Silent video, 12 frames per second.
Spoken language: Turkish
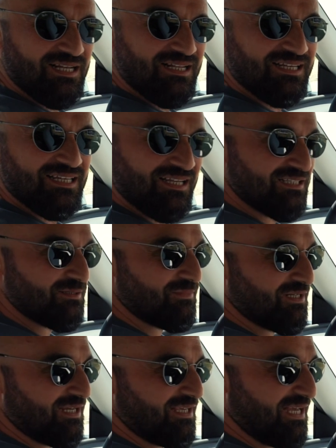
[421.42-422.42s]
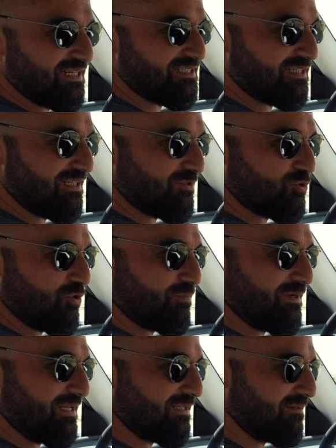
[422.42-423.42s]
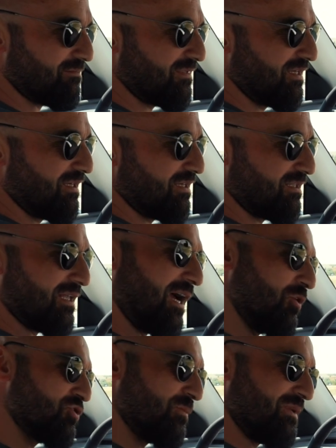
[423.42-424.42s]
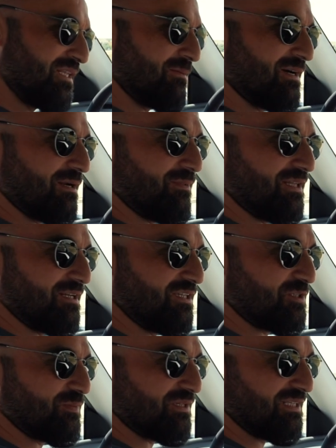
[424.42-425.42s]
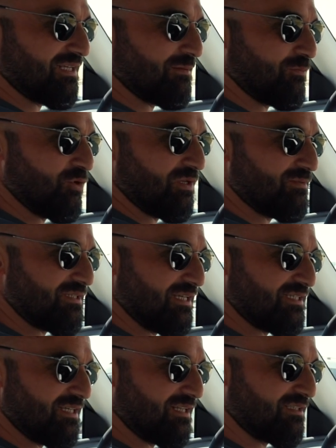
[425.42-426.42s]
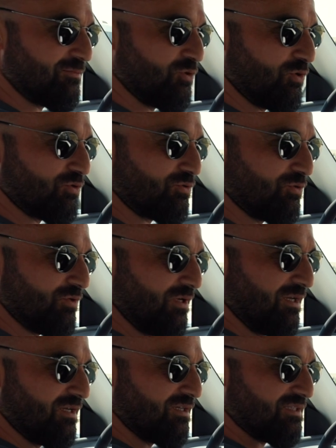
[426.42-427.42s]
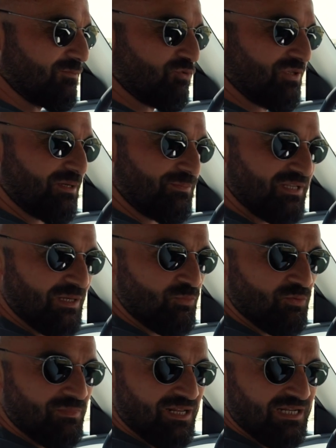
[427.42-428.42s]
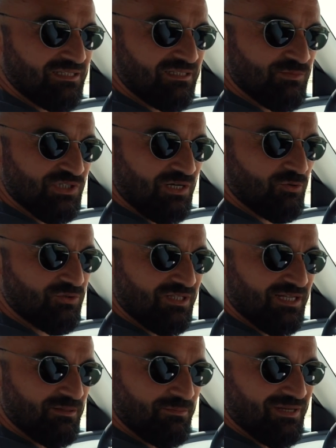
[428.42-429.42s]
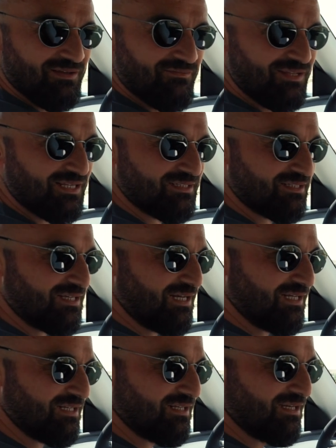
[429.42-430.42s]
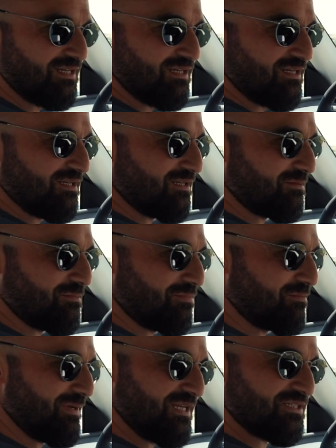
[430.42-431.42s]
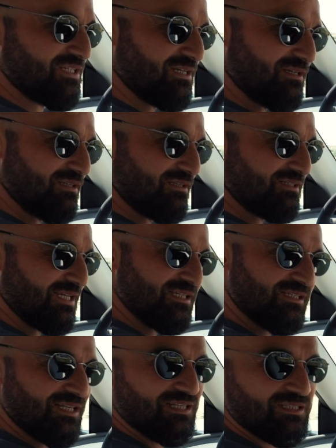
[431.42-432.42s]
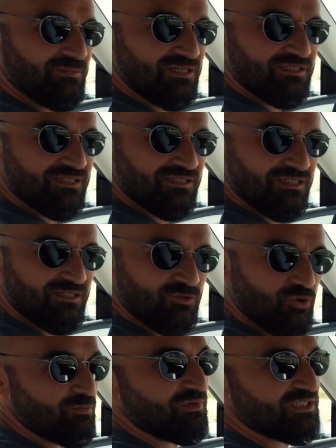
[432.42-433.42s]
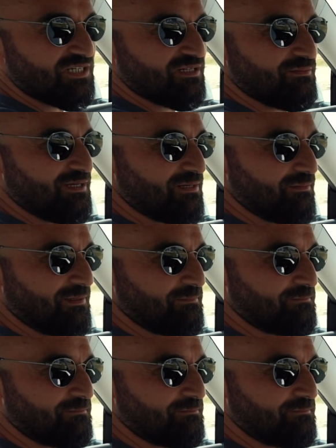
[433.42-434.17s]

derler yalıtımını gerçekten çok beğendim. Daha önce bindiğim arabaların hiçbirinde böyle bir ses yalıtımı yoktu. İşte bunlara premium marka dediğimiz Audi'ler, BMW'ler de dahil. Bence e, ses yalıtımı açısından çok başarılı bir araba.